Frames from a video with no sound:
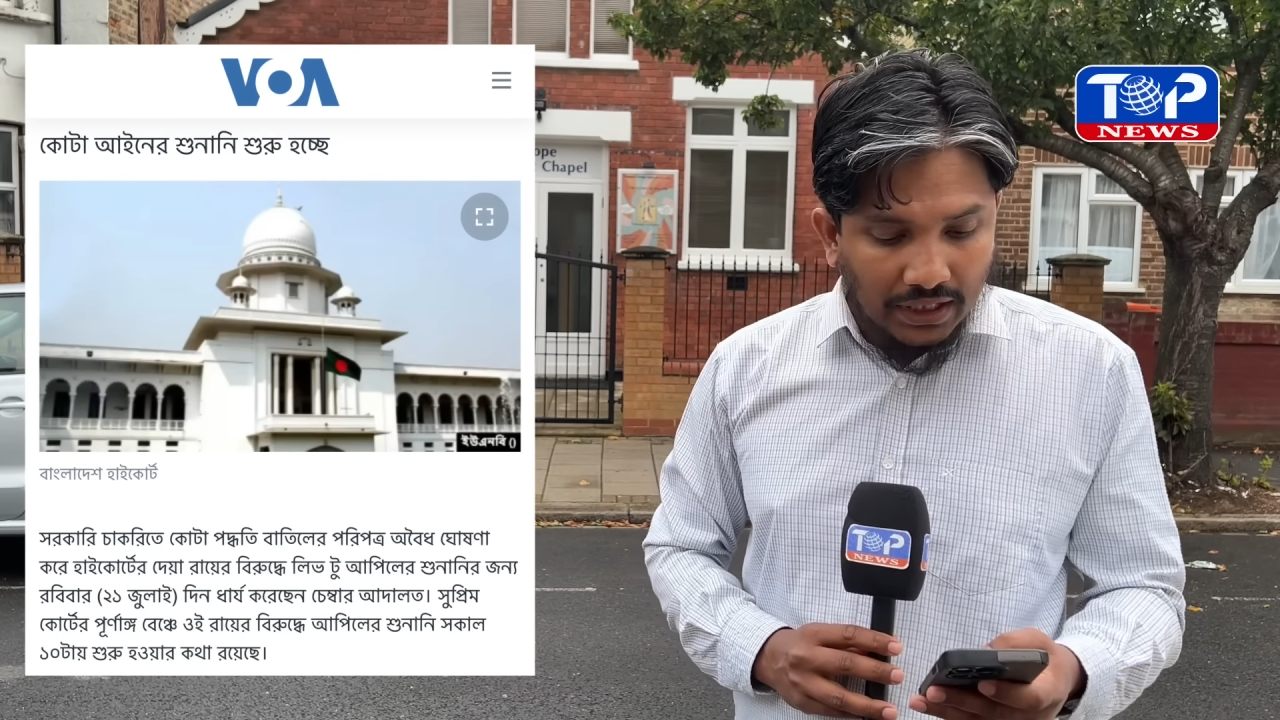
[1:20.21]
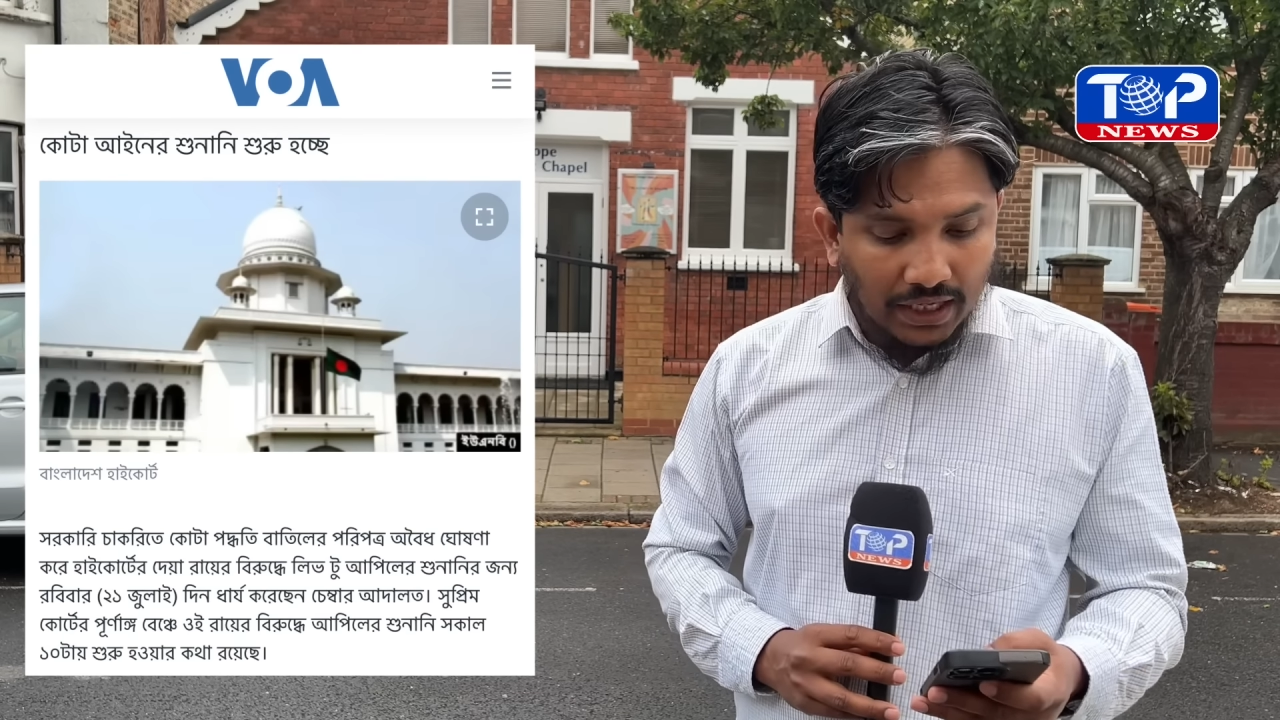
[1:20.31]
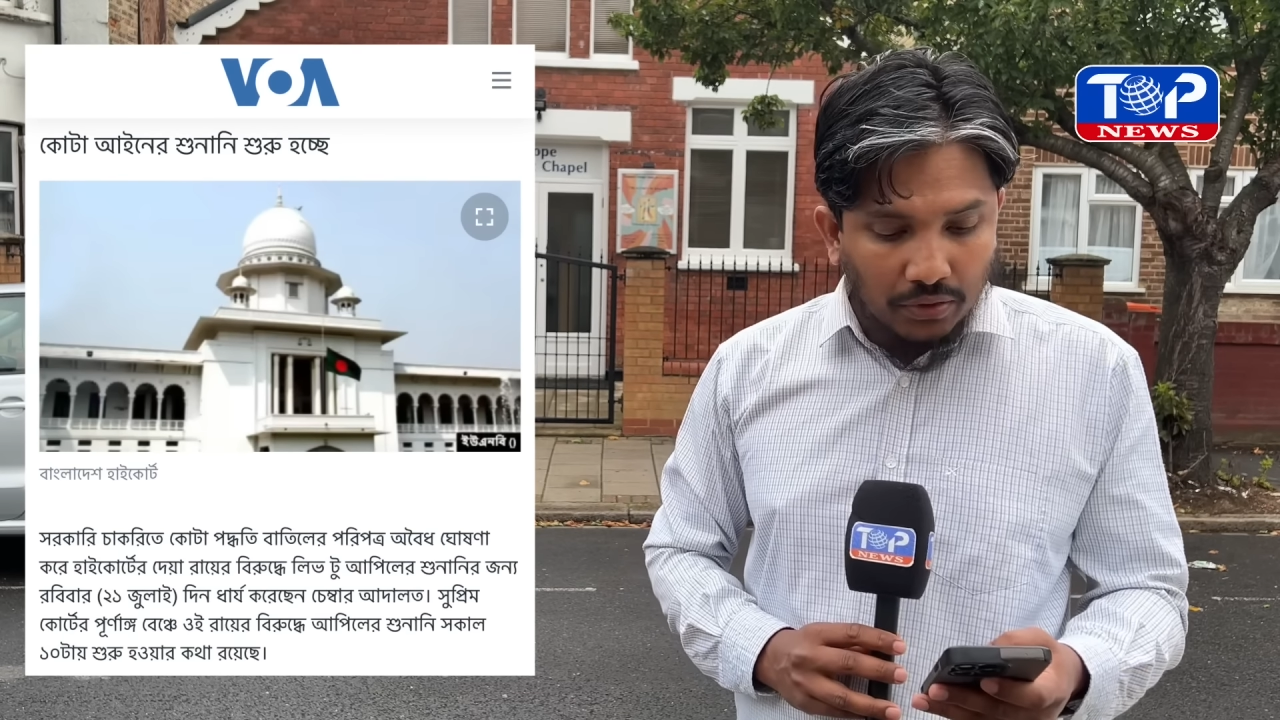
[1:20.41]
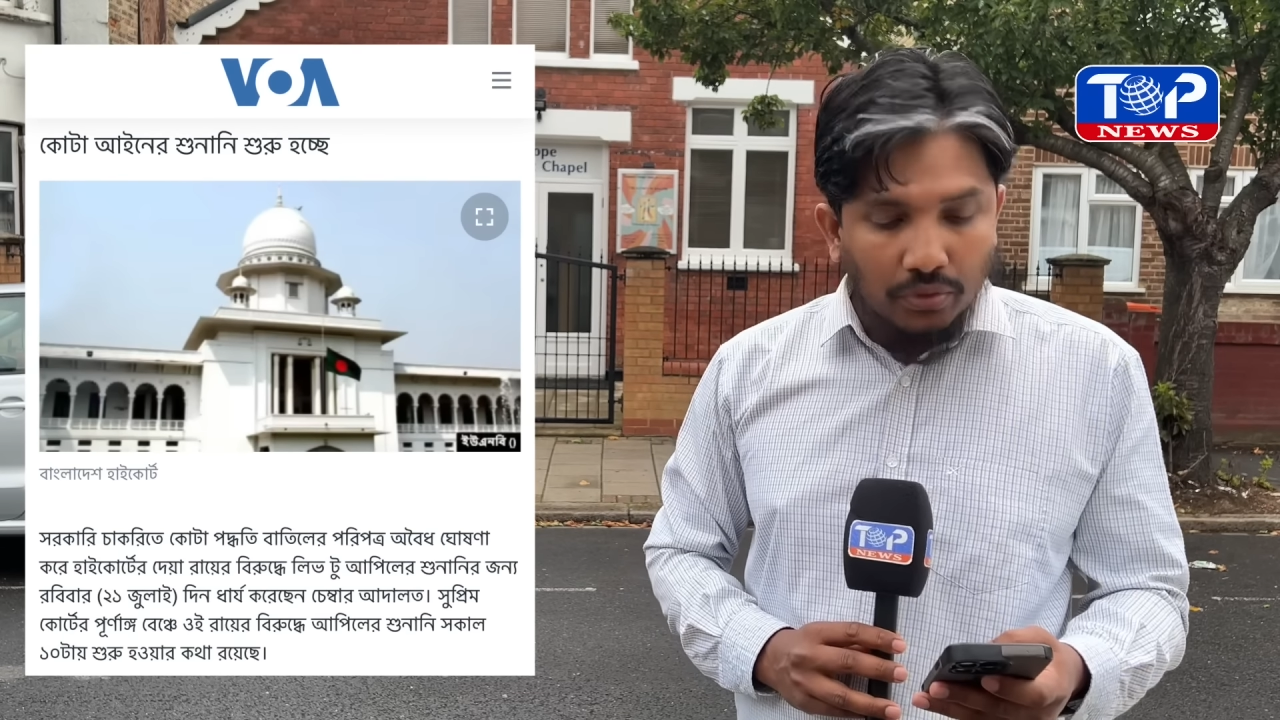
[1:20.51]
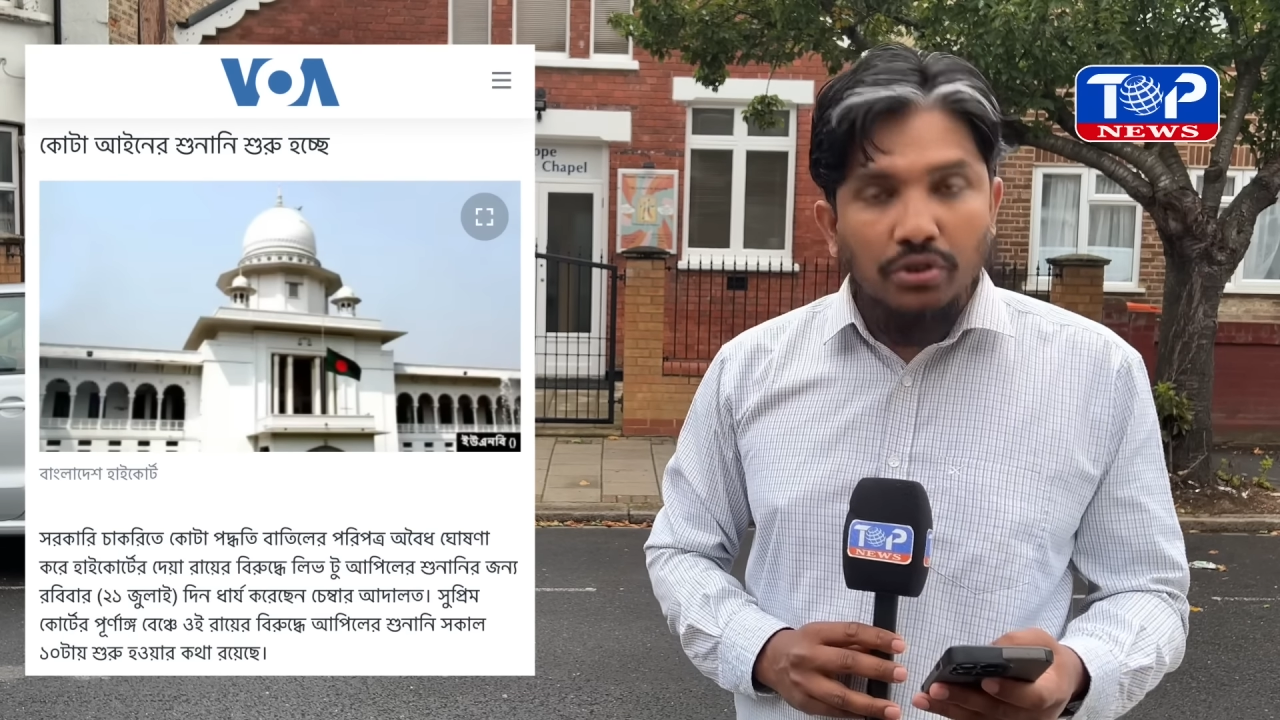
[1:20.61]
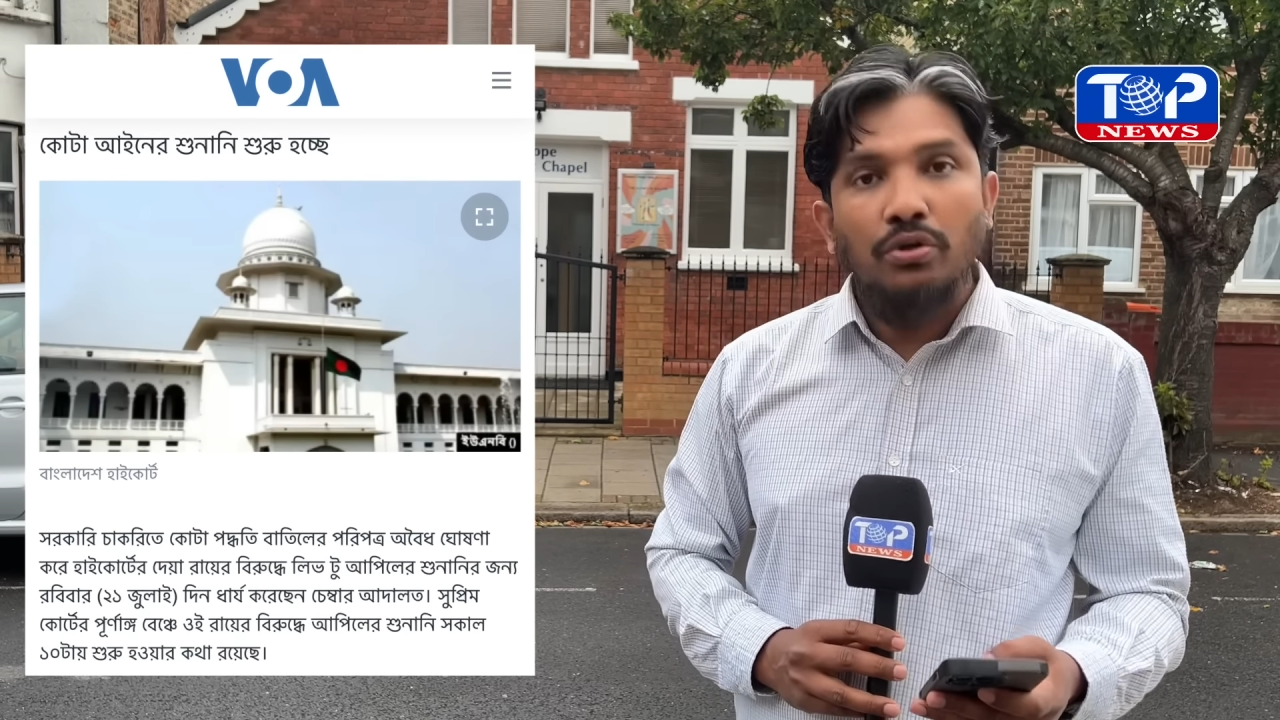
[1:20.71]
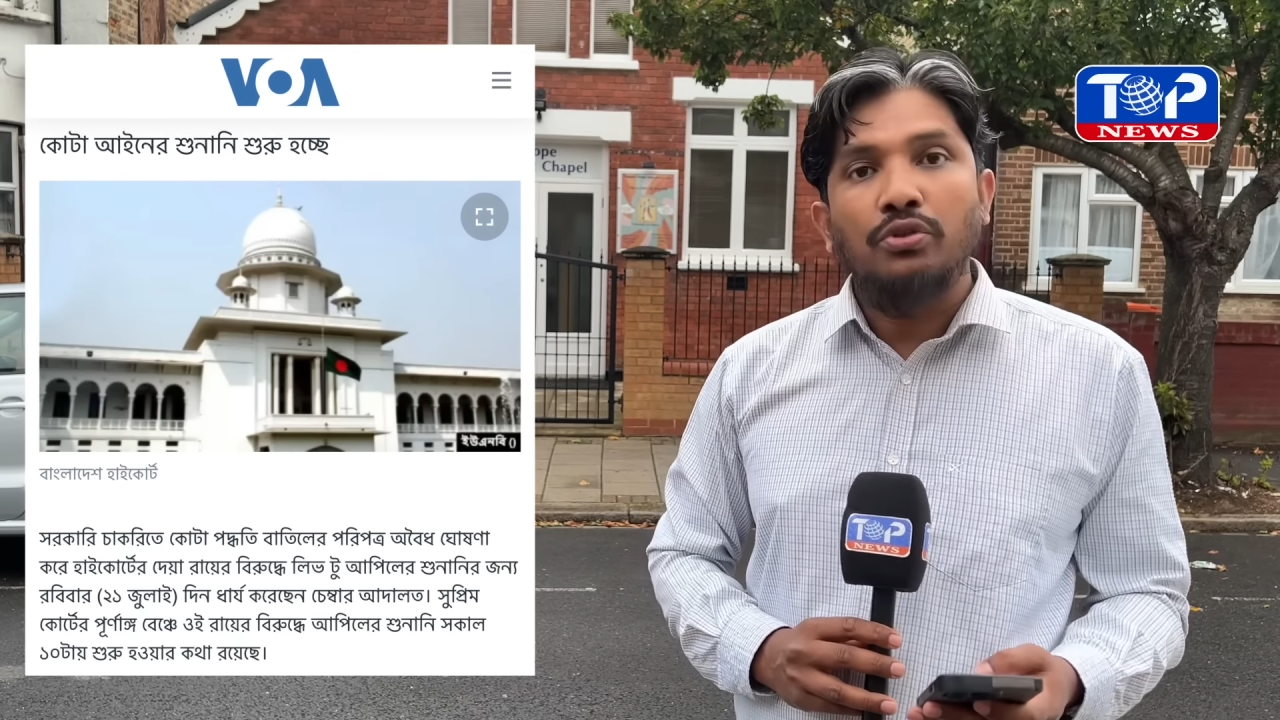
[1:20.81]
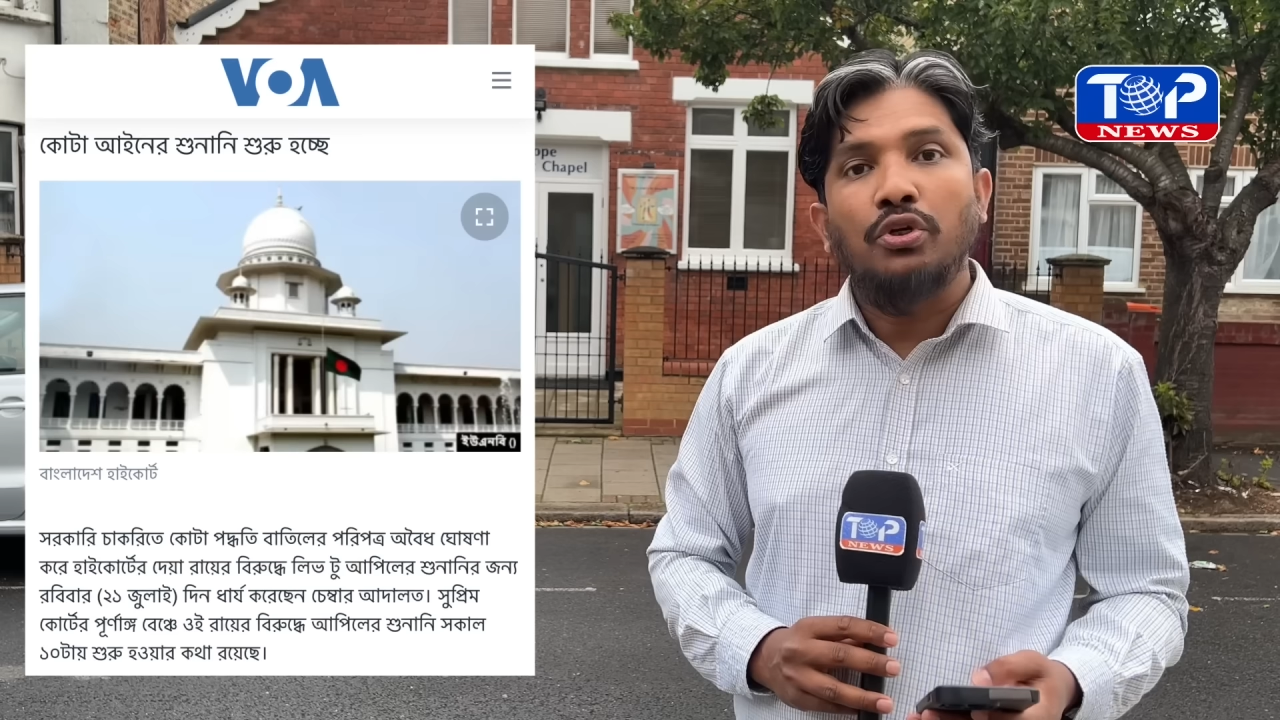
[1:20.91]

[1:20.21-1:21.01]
জারি করেছিল